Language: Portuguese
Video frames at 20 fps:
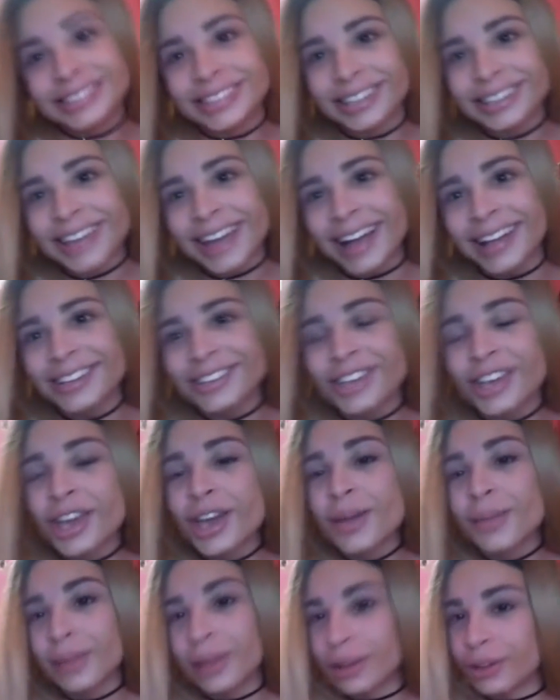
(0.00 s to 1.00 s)
Sinceridade.
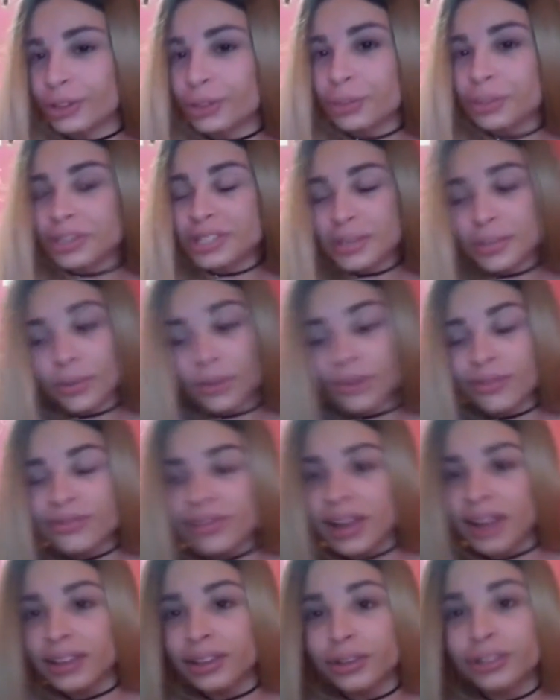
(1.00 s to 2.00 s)
Porque quando o beijo é bom, eu
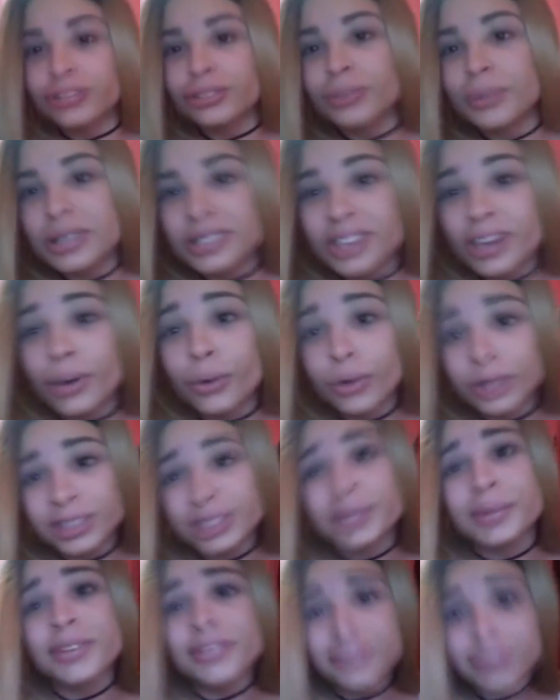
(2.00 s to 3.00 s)
falo, e quando o beijo é ruim,
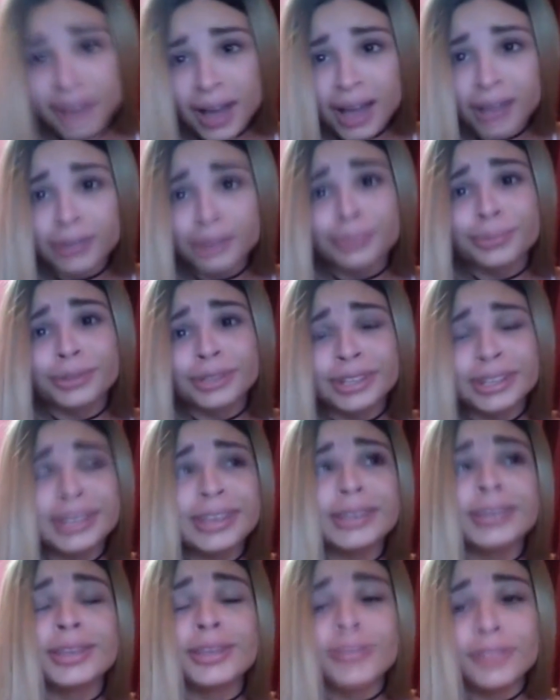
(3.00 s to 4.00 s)
eu também falo,
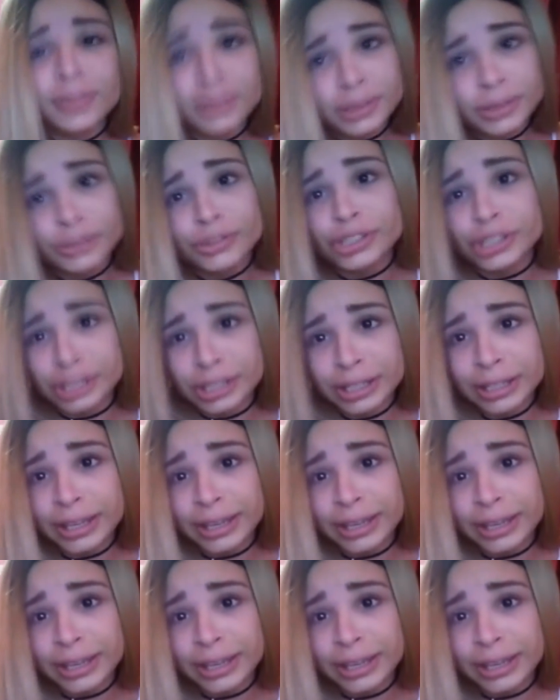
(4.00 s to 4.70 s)
porque não vamos iludir